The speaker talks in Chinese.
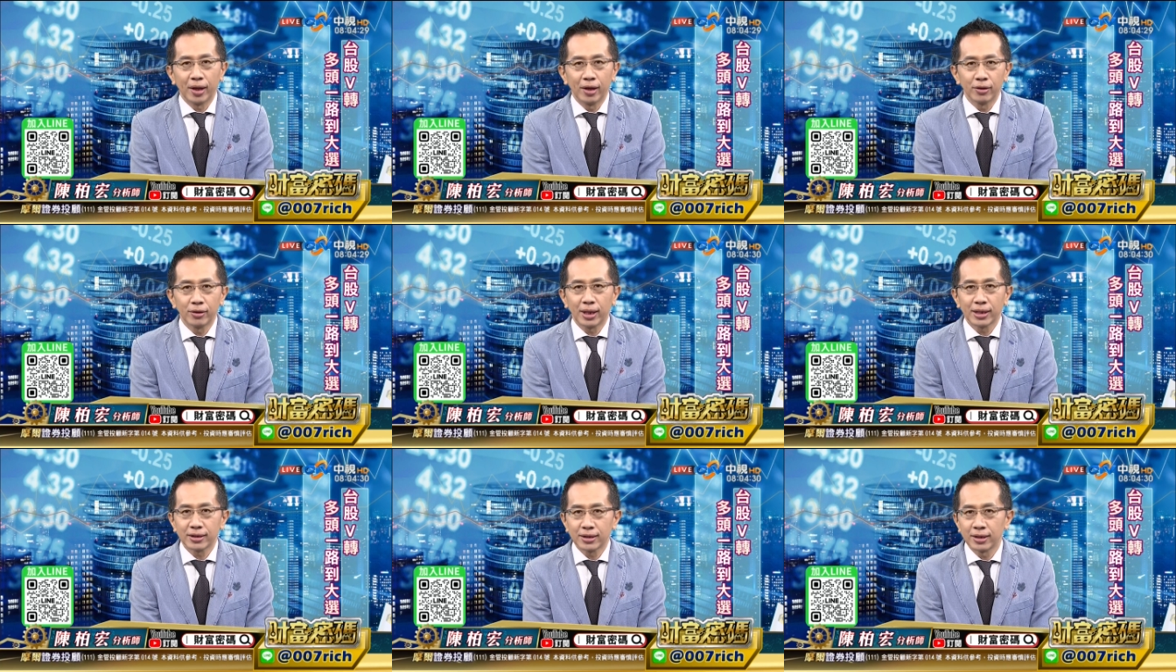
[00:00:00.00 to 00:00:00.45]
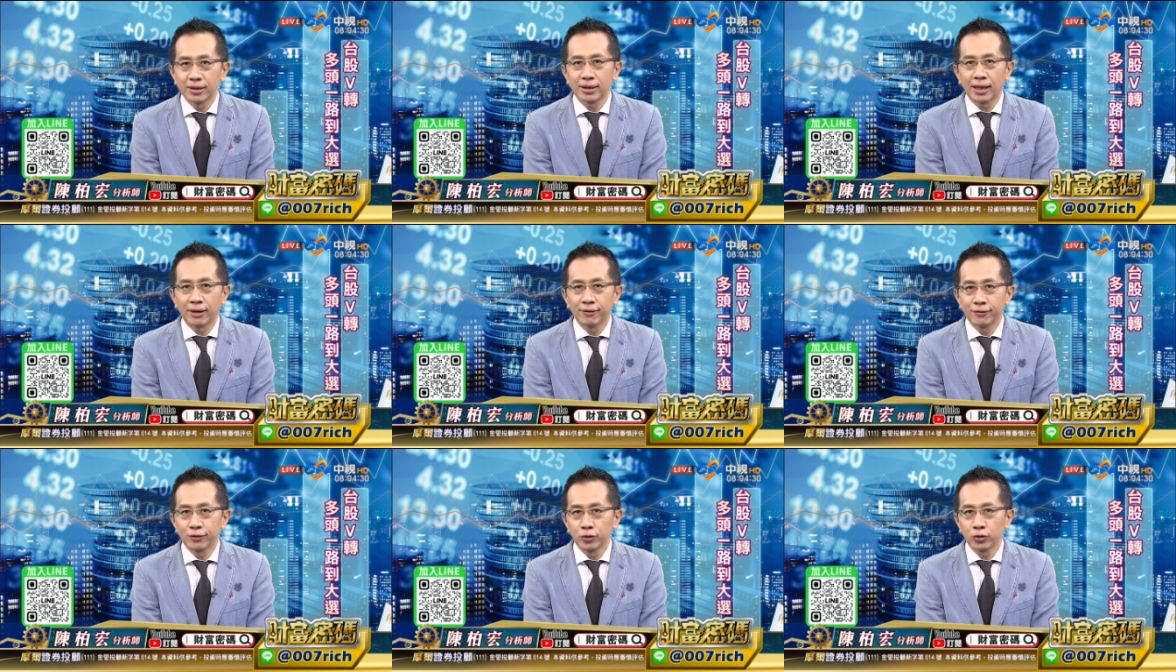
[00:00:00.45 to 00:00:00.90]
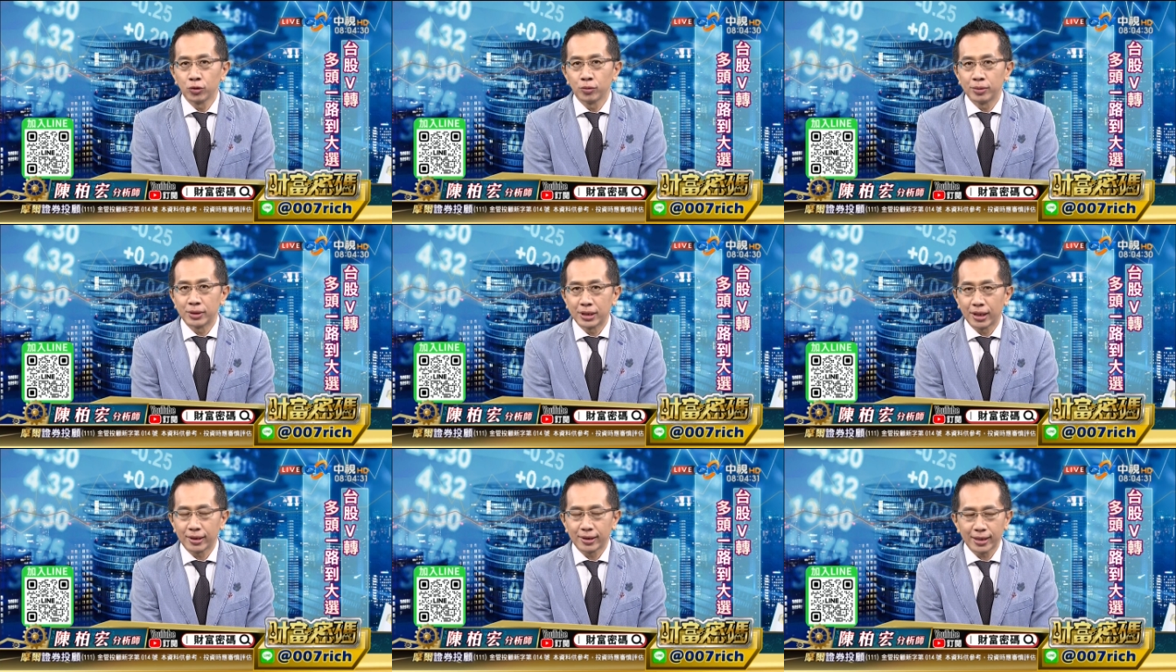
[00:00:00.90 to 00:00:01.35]
也它成长幅度
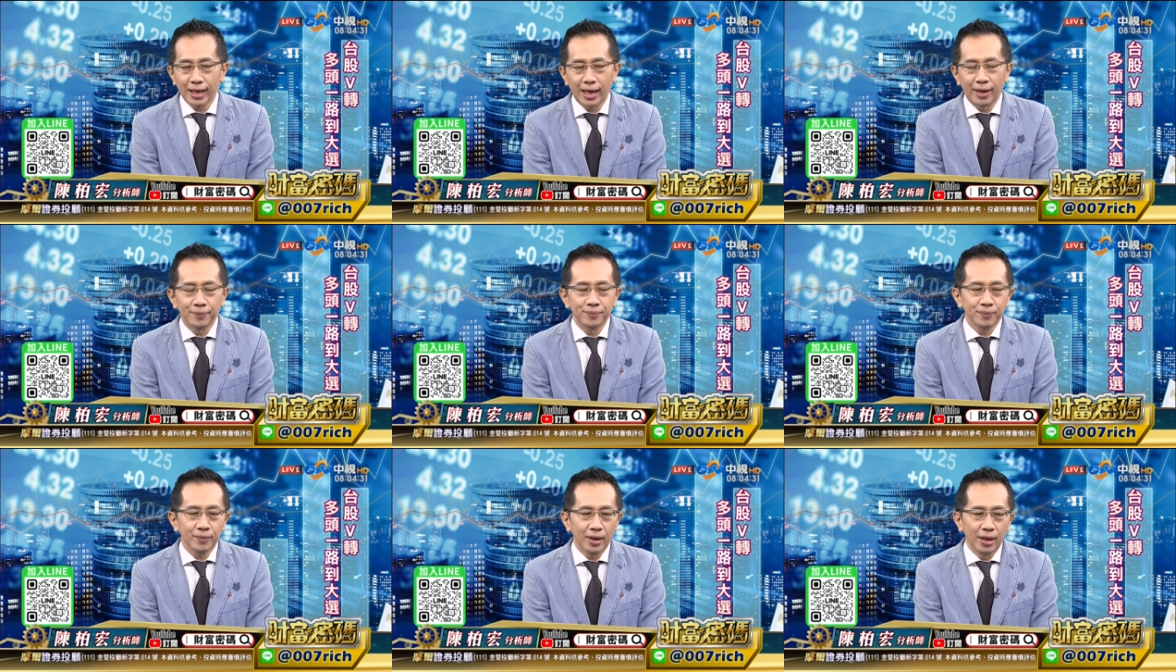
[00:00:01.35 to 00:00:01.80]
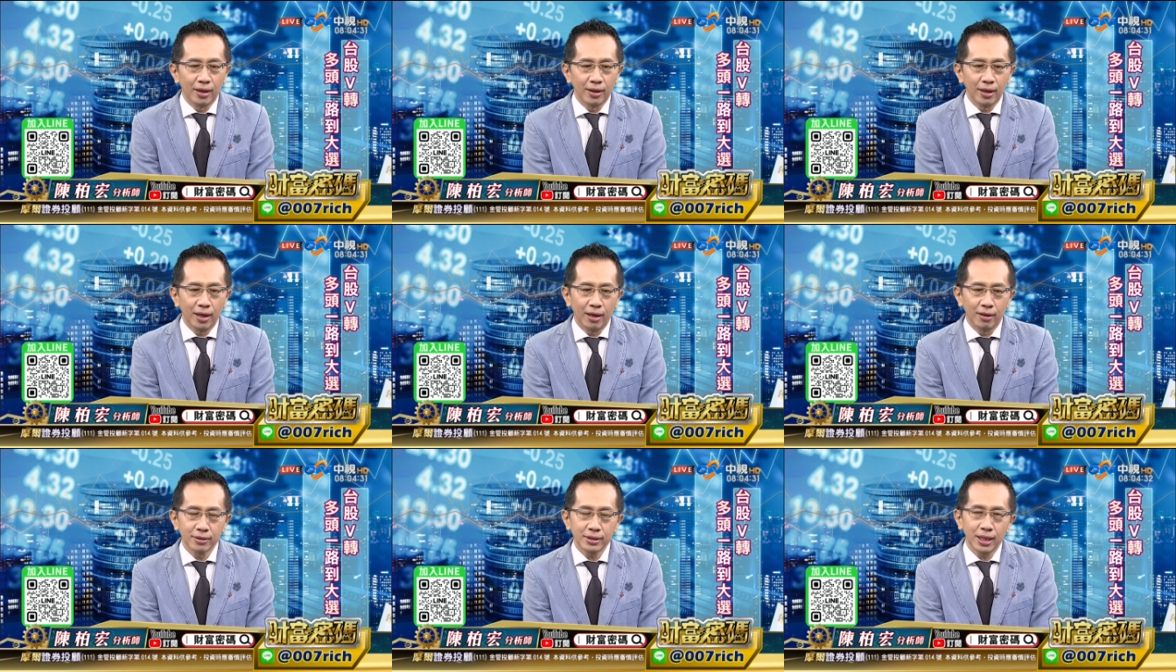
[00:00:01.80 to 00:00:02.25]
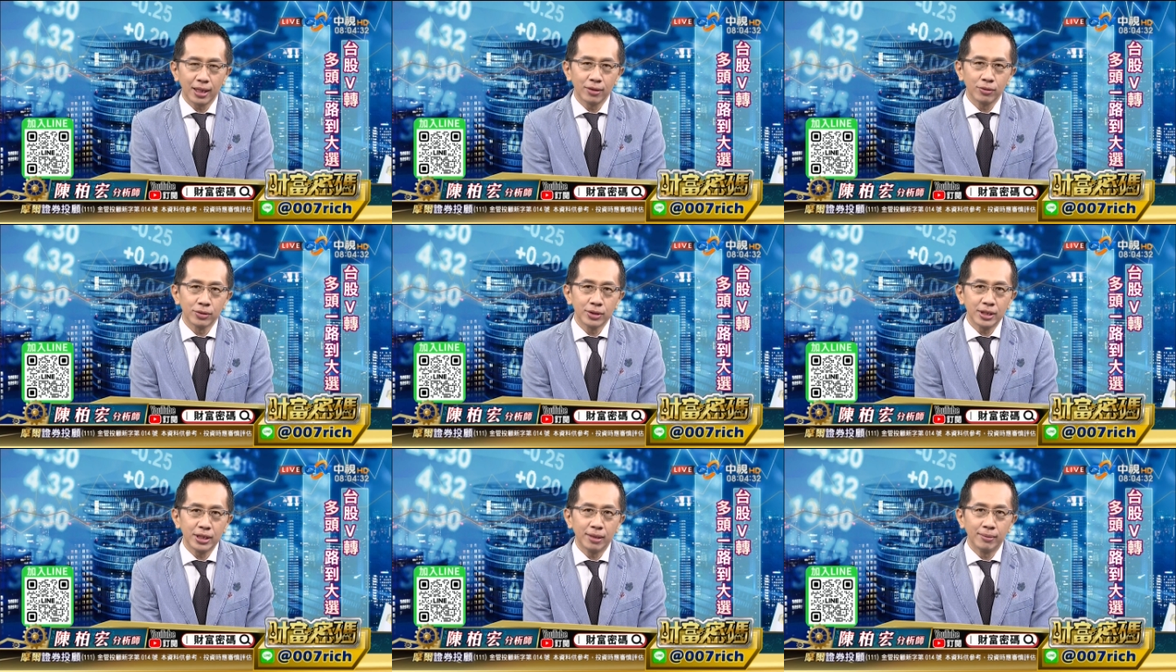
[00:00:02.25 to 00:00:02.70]
比较大啊，好像
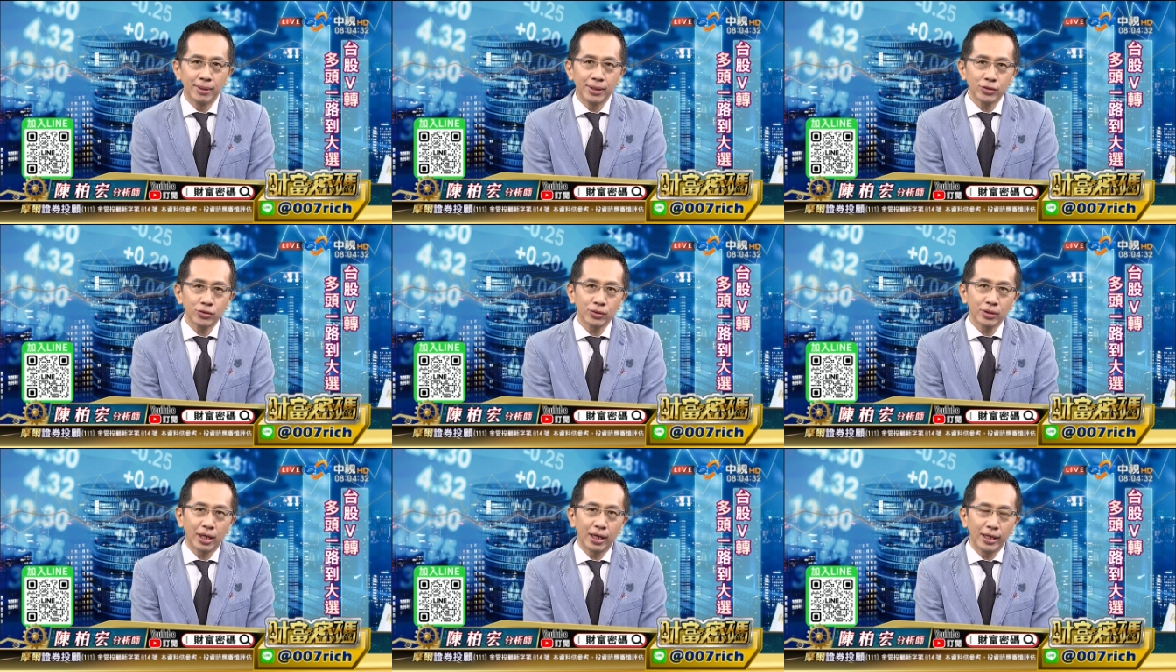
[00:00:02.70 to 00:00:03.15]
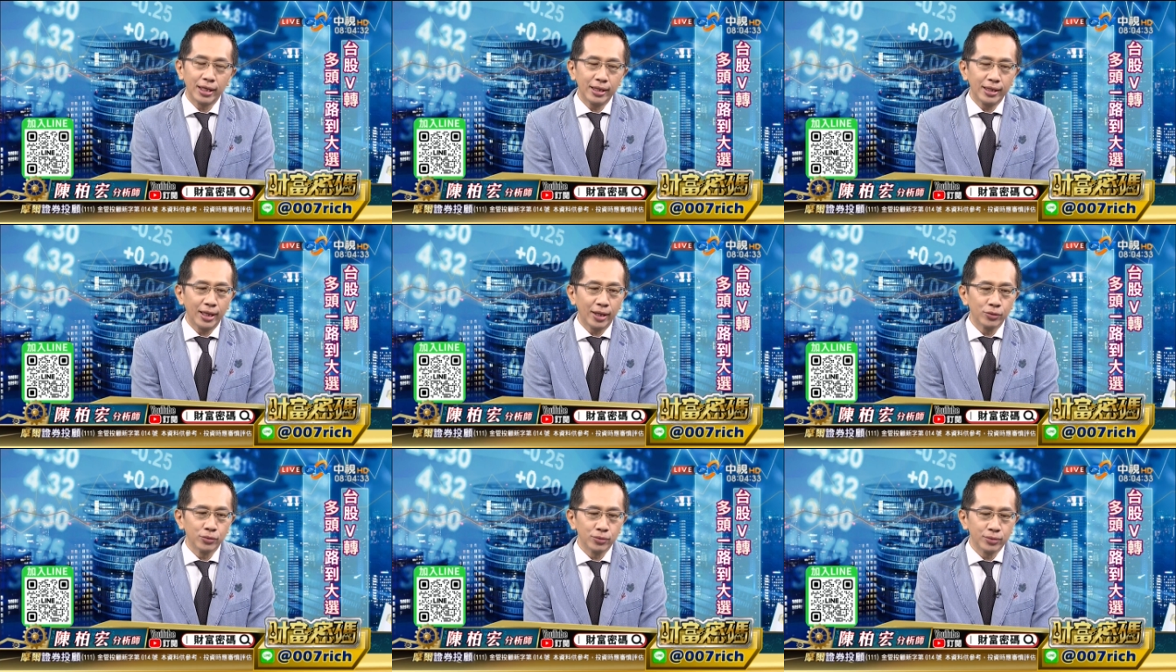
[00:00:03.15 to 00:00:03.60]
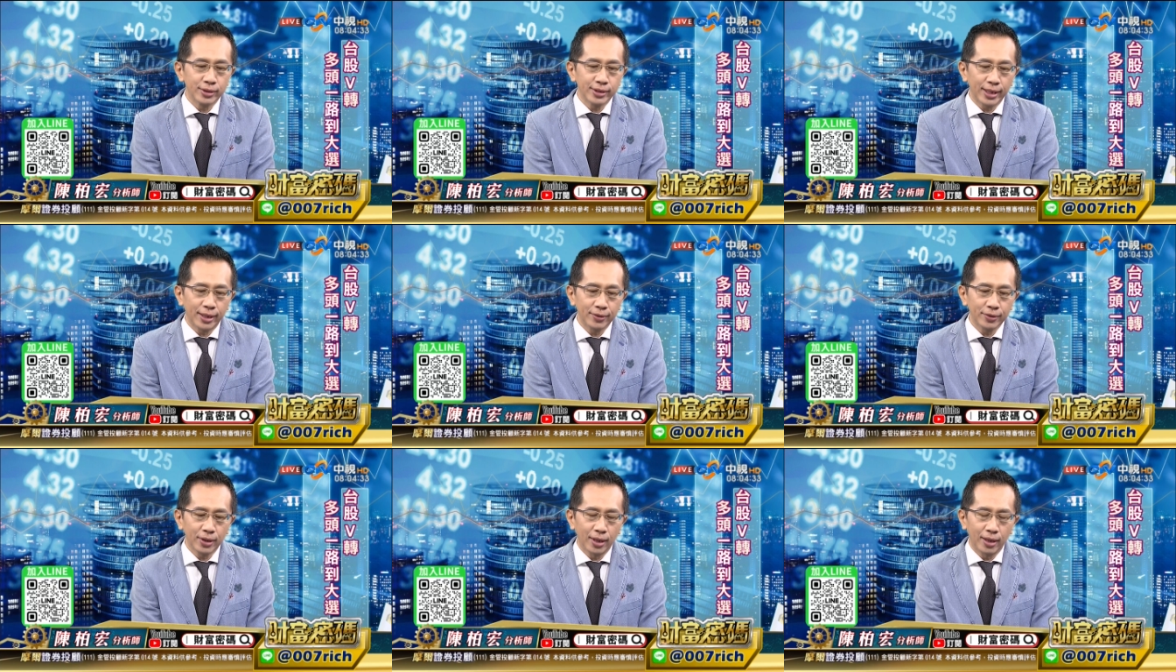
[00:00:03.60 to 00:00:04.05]
我记得没错，到零点五
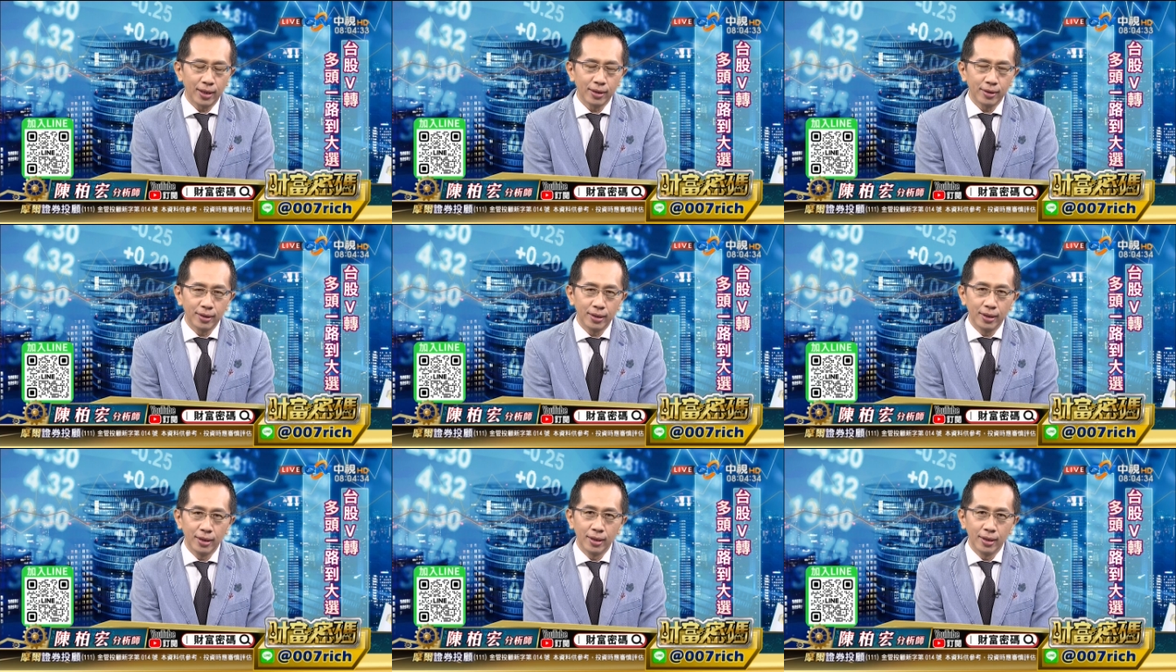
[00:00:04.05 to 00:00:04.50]
三啊，